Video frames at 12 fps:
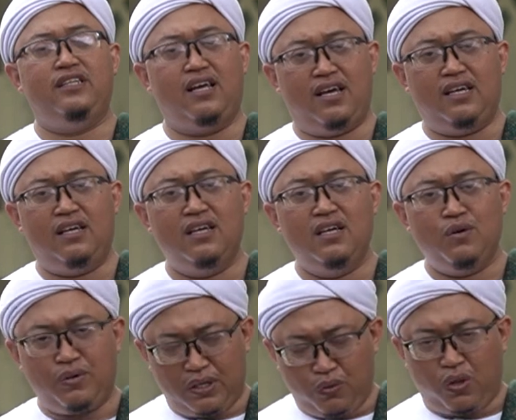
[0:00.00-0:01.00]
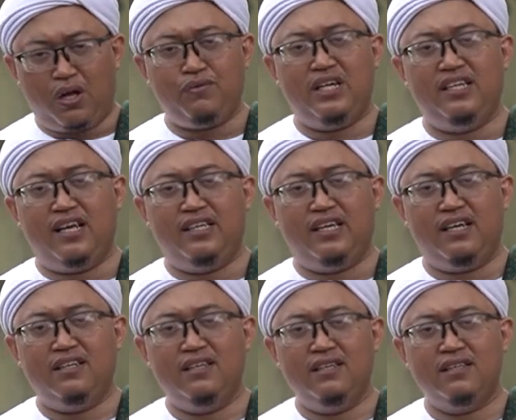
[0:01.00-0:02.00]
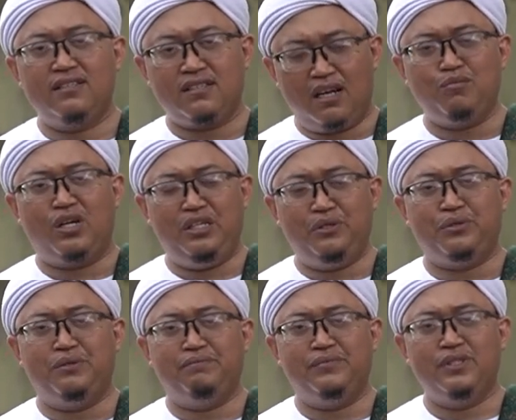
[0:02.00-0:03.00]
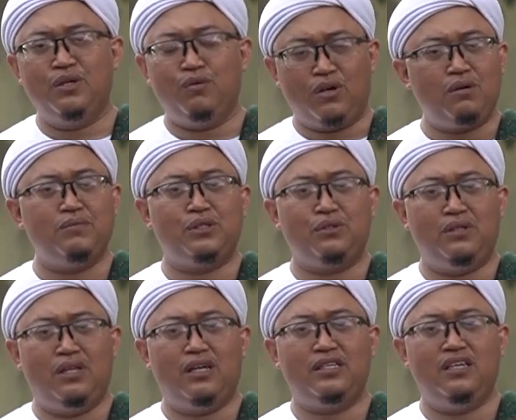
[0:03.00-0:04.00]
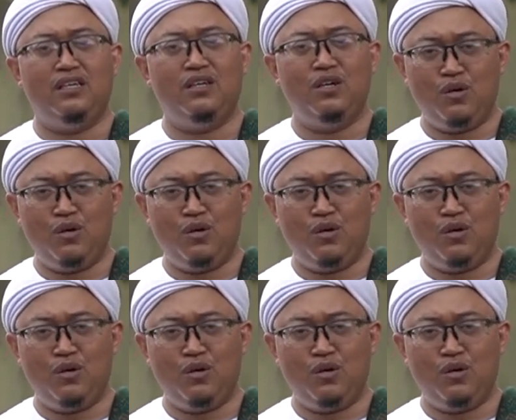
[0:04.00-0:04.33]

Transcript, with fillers: hidayah, wa wal inayah. Assalamualaikum warahmatullahi